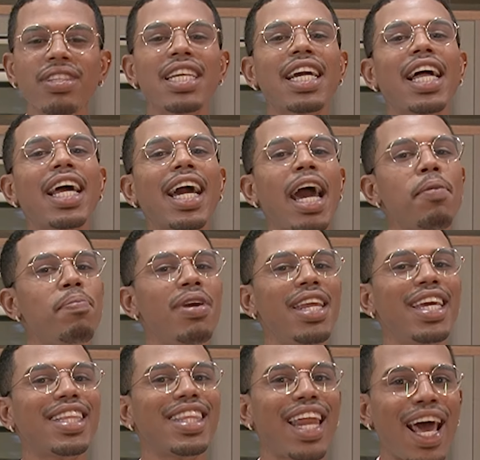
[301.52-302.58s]
fazer aquela
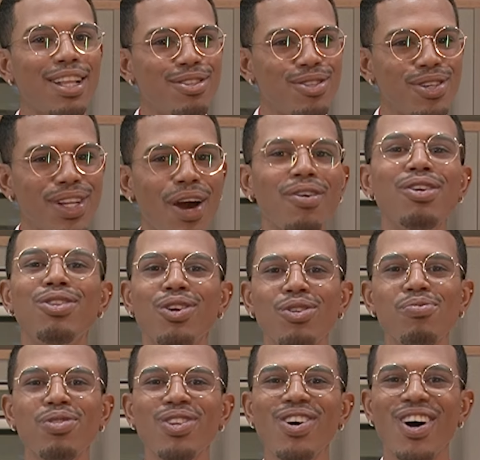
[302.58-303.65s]
caipirinha tradicional que todo
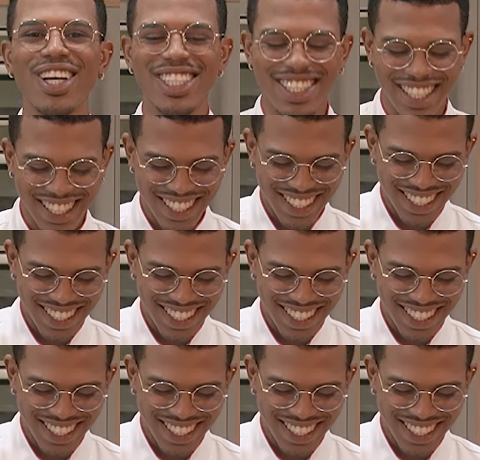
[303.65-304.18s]
mundo gosta.